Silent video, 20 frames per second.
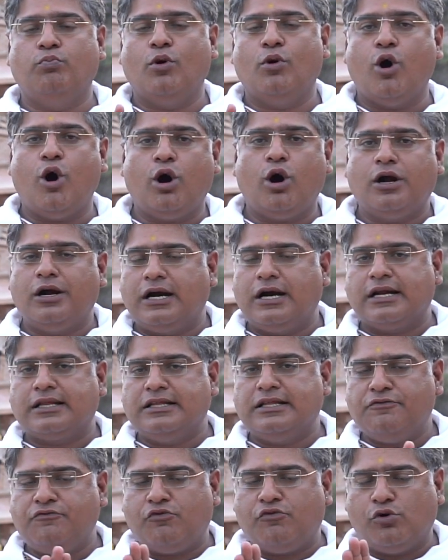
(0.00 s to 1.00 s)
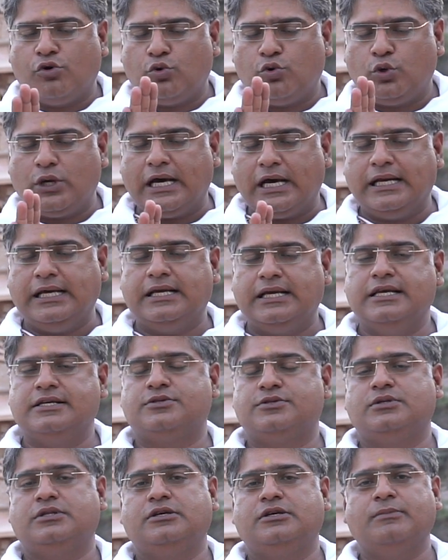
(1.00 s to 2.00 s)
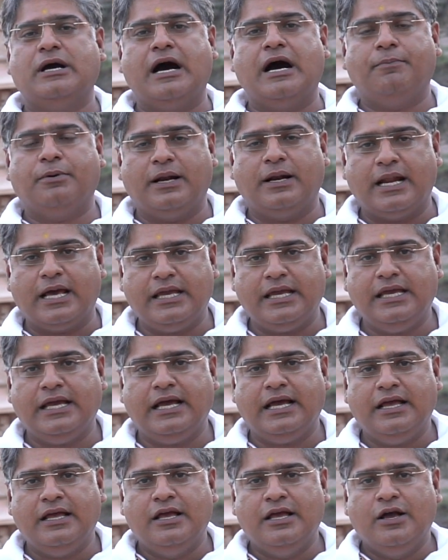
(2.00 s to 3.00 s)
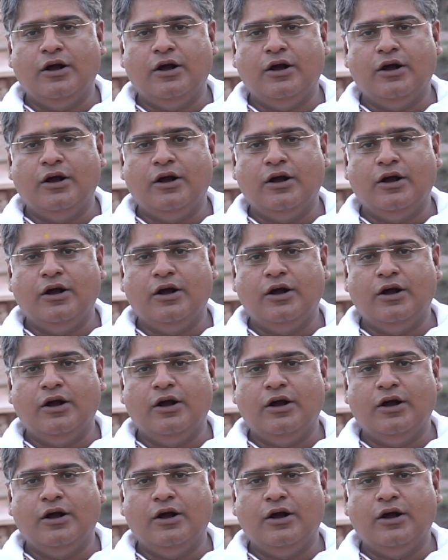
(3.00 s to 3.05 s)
ब्लॉक कर दें फ़ोन उठाने की स्थिति में आप नहीं हैं